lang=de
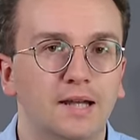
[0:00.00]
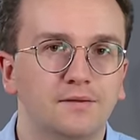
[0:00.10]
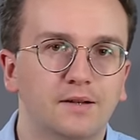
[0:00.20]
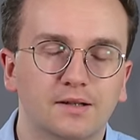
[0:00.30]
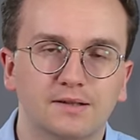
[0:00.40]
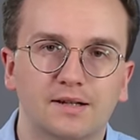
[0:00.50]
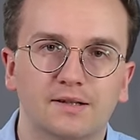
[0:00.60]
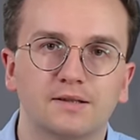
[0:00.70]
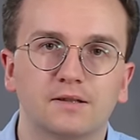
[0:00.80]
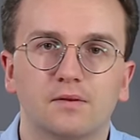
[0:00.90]
entweder das
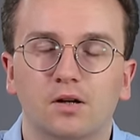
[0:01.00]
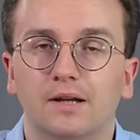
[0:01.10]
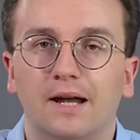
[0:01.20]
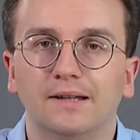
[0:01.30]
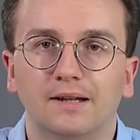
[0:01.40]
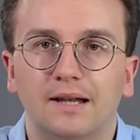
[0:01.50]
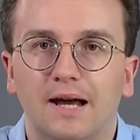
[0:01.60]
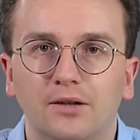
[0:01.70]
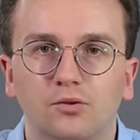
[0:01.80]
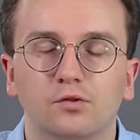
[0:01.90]
Gastnetzwerk an andere
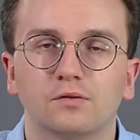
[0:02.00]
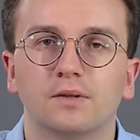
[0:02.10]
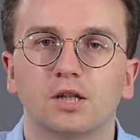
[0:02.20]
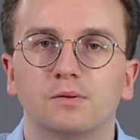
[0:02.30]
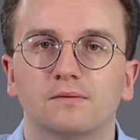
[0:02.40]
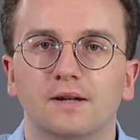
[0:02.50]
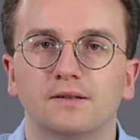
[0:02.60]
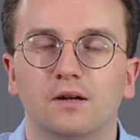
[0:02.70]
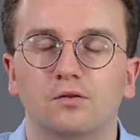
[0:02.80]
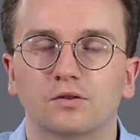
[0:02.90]
LAN-Dosen
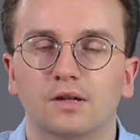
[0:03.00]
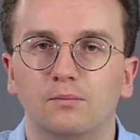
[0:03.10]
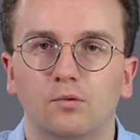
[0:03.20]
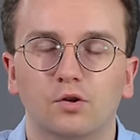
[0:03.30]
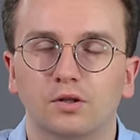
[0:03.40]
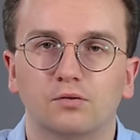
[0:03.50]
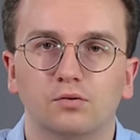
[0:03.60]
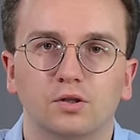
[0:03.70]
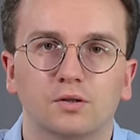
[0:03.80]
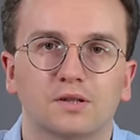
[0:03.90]
beispielsweise ausgeben oder
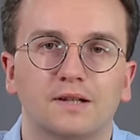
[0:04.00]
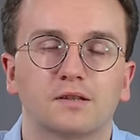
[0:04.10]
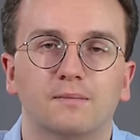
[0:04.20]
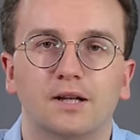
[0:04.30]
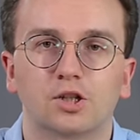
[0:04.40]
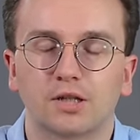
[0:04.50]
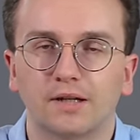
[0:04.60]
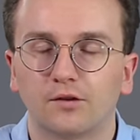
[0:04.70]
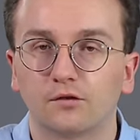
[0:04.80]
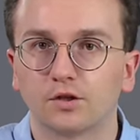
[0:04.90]
natürlich das ganz normale
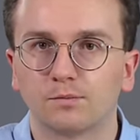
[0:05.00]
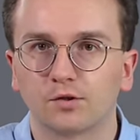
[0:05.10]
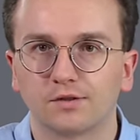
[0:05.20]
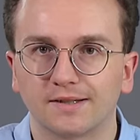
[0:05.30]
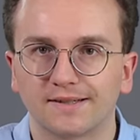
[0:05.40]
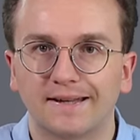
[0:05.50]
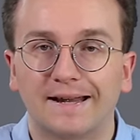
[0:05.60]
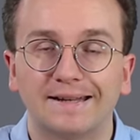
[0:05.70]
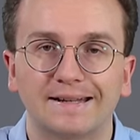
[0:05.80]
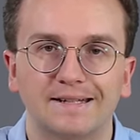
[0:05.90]
Standard-Fritzbox-Netz an
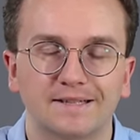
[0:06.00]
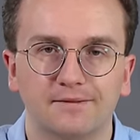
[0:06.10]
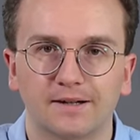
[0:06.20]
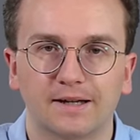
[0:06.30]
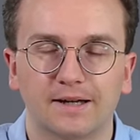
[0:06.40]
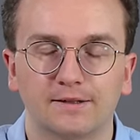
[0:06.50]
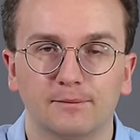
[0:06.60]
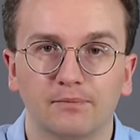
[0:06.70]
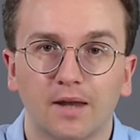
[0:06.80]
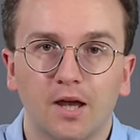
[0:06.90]
andere Netzwerkgeräte.
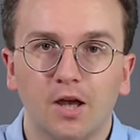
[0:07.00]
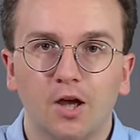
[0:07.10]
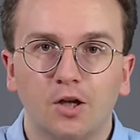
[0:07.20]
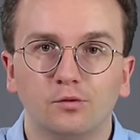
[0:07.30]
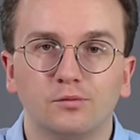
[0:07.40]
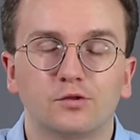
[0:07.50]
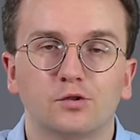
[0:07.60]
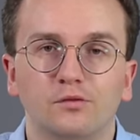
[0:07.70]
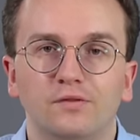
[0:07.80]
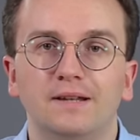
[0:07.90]
Nun,
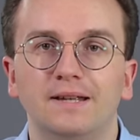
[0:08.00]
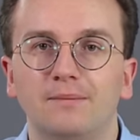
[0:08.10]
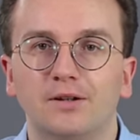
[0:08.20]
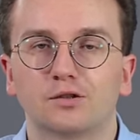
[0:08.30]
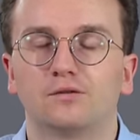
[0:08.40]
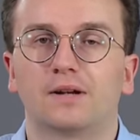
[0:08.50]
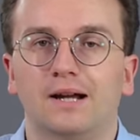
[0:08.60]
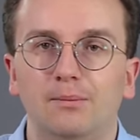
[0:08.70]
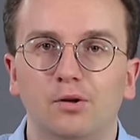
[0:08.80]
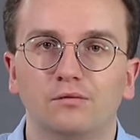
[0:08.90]
so viel hier mal zur
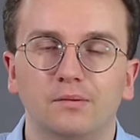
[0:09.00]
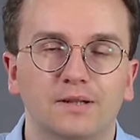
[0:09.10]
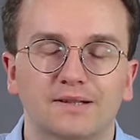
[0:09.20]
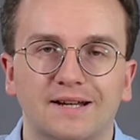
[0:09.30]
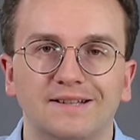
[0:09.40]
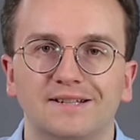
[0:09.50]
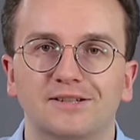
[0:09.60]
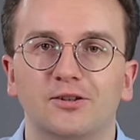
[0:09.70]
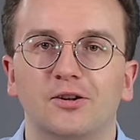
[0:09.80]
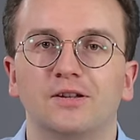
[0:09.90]
Verkabelung, wie man das Ganze
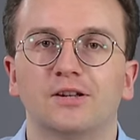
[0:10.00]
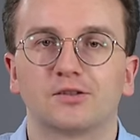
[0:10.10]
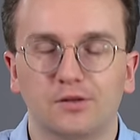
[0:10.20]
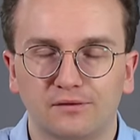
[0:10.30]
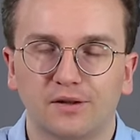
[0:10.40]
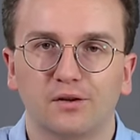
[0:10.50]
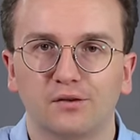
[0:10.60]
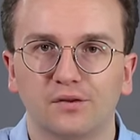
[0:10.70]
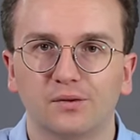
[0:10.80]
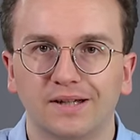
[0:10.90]
jetzt noch in der Software
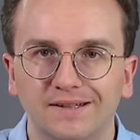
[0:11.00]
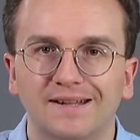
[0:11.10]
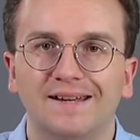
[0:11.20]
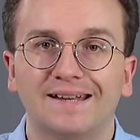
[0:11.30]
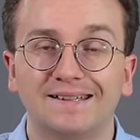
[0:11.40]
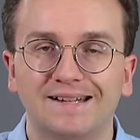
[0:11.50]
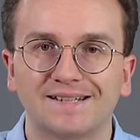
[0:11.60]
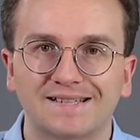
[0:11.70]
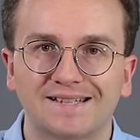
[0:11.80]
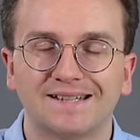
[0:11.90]
konfiguriert,
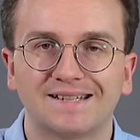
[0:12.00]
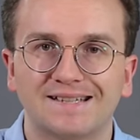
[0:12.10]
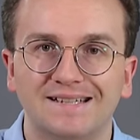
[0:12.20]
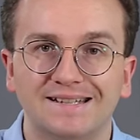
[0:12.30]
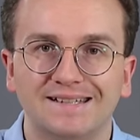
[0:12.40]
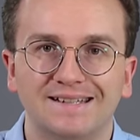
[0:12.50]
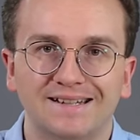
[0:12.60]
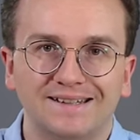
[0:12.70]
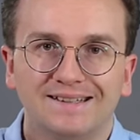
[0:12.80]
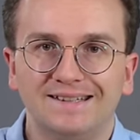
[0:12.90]
das seht
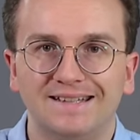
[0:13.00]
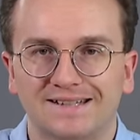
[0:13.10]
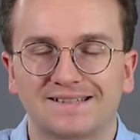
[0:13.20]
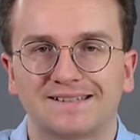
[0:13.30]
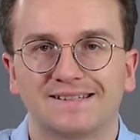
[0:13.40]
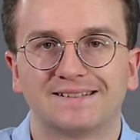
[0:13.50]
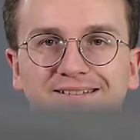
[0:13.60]
ihr jetzt.